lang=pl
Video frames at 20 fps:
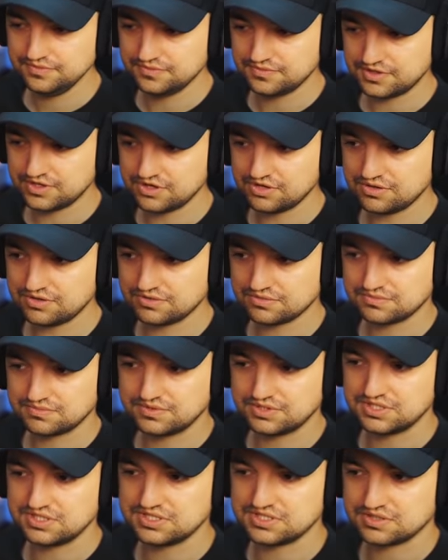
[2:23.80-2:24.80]
no,
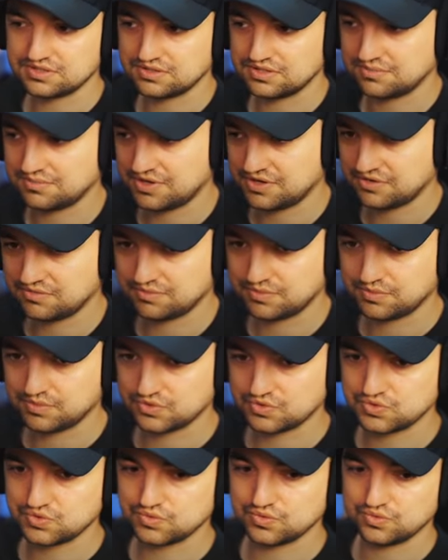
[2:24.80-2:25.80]
ci co nie mają po
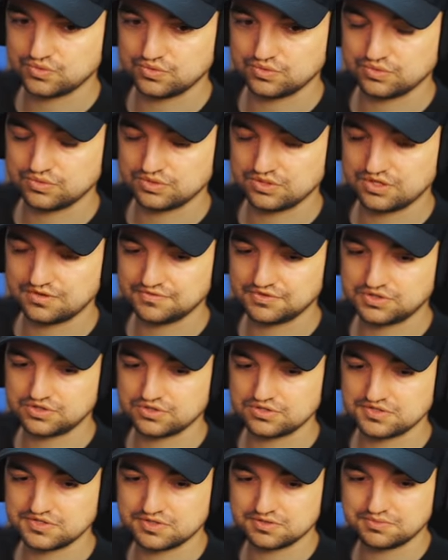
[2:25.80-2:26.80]
prostu nowych
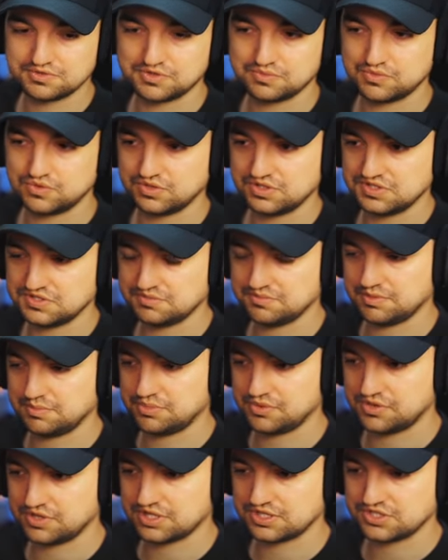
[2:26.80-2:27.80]
konsol będą mogli sobie
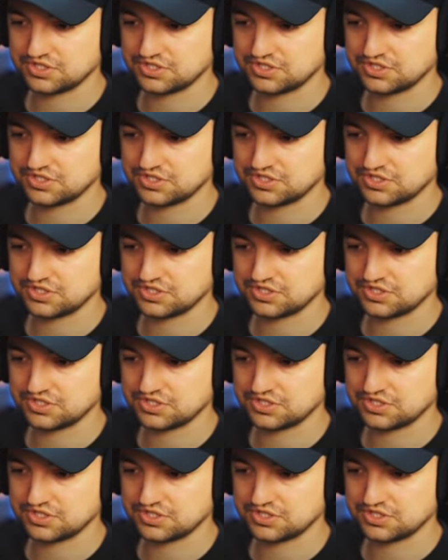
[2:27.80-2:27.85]
pograć